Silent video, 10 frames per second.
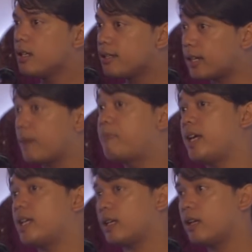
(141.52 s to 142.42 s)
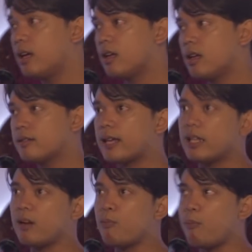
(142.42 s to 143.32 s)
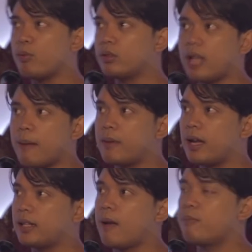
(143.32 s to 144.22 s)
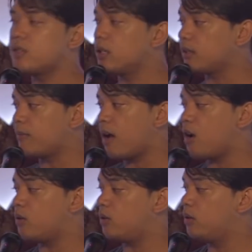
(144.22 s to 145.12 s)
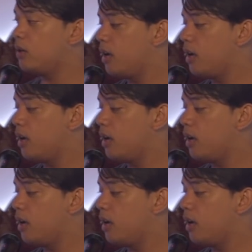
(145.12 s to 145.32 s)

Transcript: sa gabi, Saan ka pupunta pagkatapos ng trabaho?